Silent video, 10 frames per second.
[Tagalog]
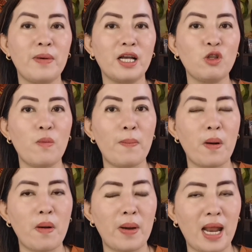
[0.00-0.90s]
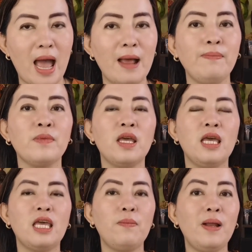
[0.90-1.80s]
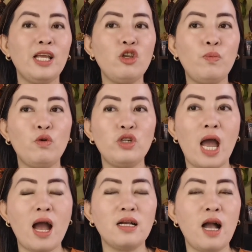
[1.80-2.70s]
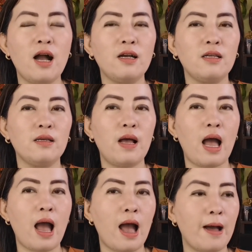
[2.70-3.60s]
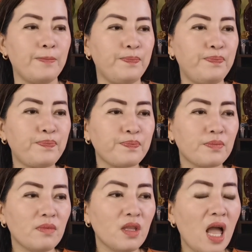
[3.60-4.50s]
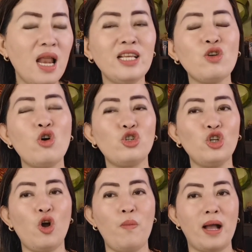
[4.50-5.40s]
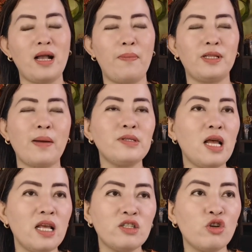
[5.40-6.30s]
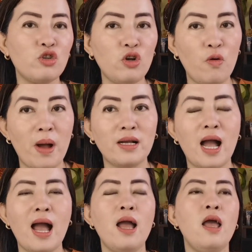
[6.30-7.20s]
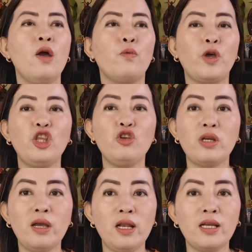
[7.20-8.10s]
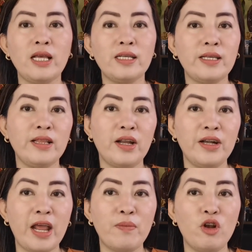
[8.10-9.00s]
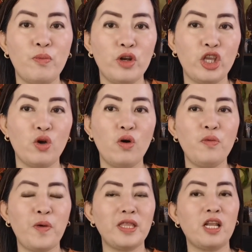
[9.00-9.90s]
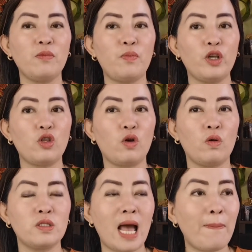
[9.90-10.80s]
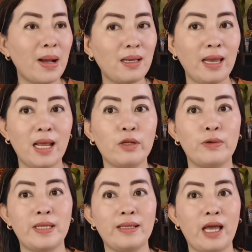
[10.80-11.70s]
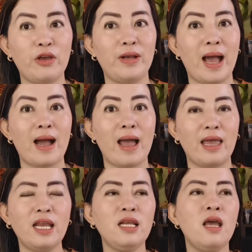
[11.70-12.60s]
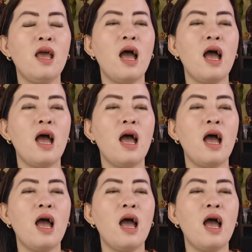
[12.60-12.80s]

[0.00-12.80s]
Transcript: sa magatong mapamamaraan, ibilad nyo po siya hanggang um, alas 8 ng umaga. Patapos sa alas 8 ng umaga, pwede nyo siyang ilagay sa center table po ninyo. Pwede rin po ito sa hapagkainan ko saan kayo nakain.